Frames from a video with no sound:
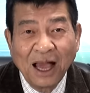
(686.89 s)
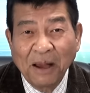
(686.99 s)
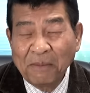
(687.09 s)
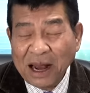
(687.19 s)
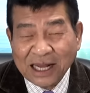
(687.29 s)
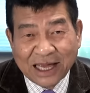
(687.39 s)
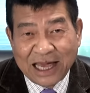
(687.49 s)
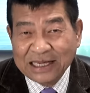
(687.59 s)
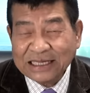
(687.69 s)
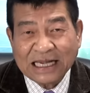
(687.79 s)
Bất
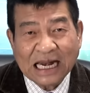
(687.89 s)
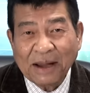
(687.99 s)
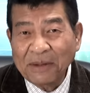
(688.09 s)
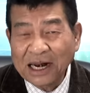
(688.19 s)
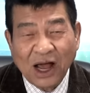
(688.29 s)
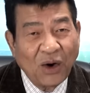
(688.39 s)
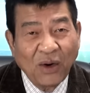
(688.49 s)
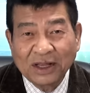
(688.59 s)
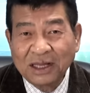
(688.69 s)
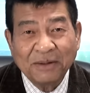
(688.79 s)
kỳ chiếc xe nằm ở
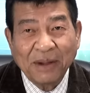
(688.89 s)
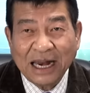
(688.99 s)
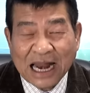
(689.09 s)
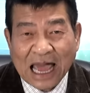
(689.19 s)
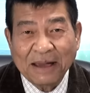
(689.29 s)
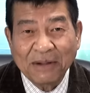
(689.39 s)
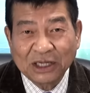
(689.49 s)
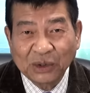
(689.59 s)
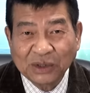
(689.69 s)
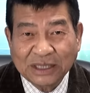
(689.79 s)
đâu ở nước Mỹ này mà
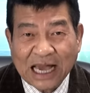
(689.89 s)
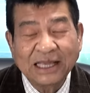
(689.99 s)
chủ xe,